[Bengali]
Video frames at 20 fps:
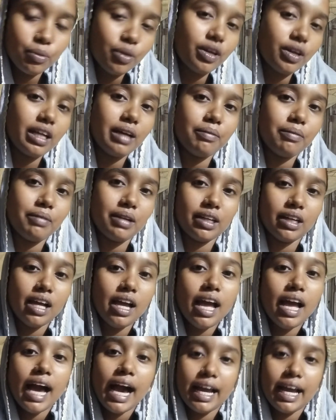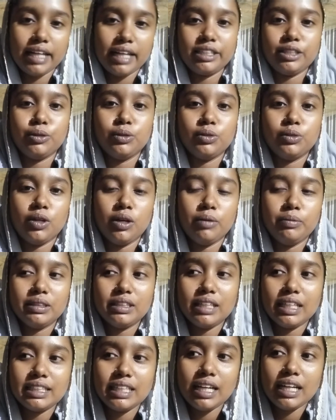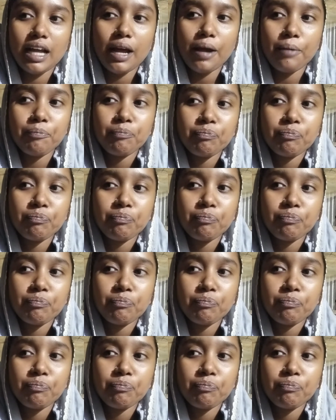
পরে আমার আর একটা গরু হবে তাছাড়া